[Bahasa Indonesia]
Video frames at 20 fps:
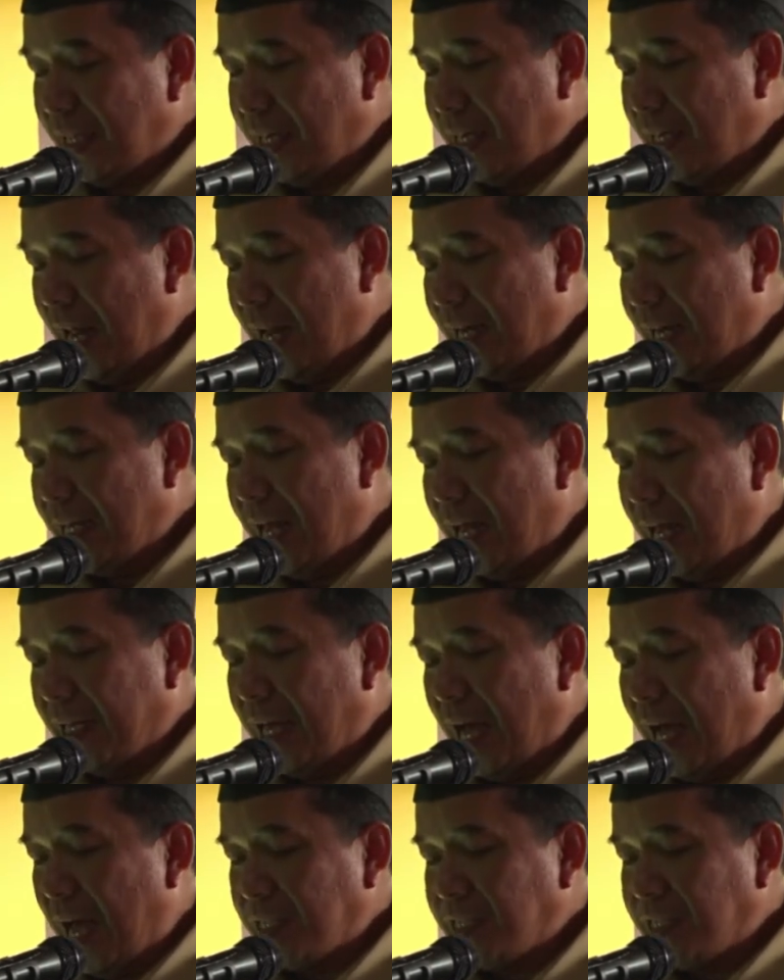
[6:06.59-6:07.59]
dan dari
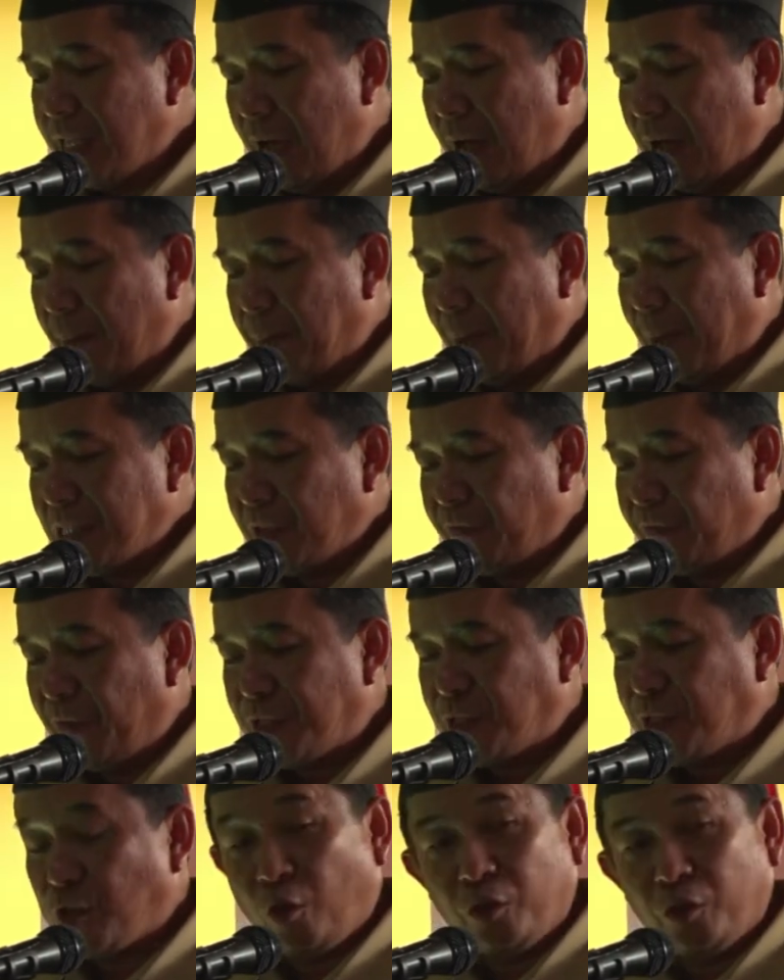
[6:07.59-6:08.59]
Asia Pacific
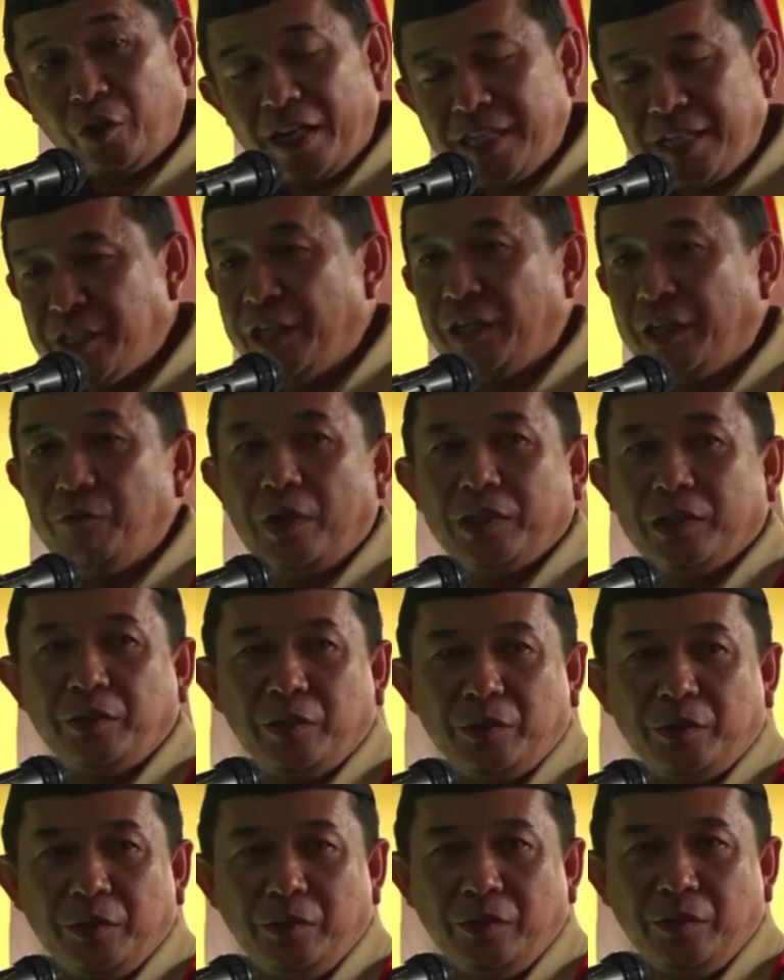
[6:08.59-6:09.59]
Scout Region
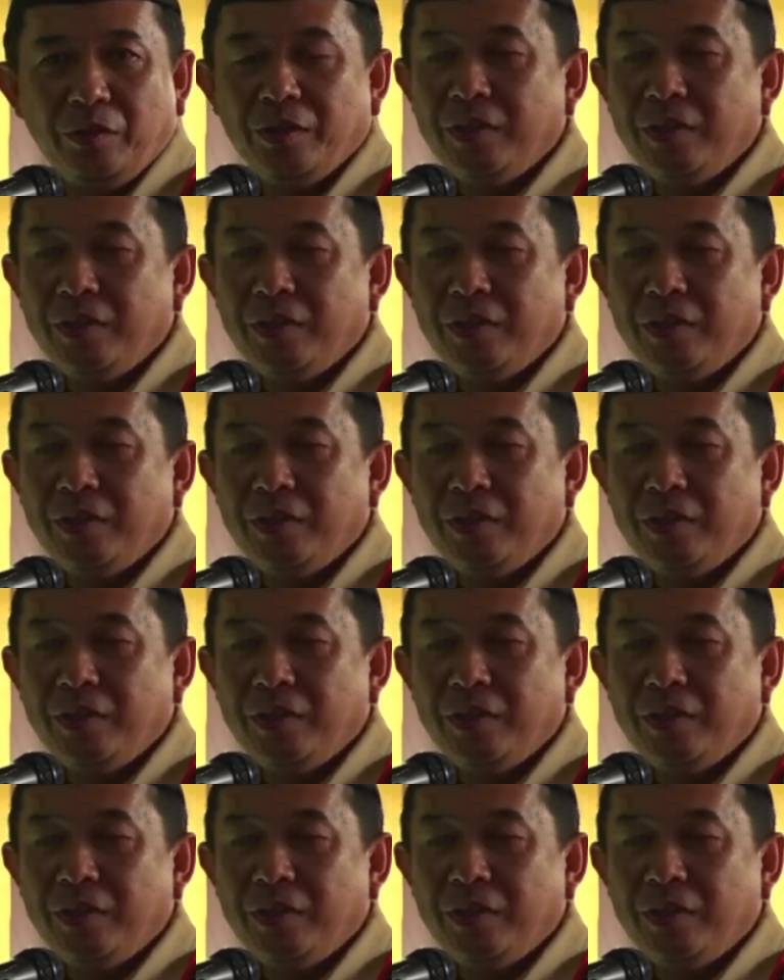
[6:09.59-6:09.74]
waktu itu,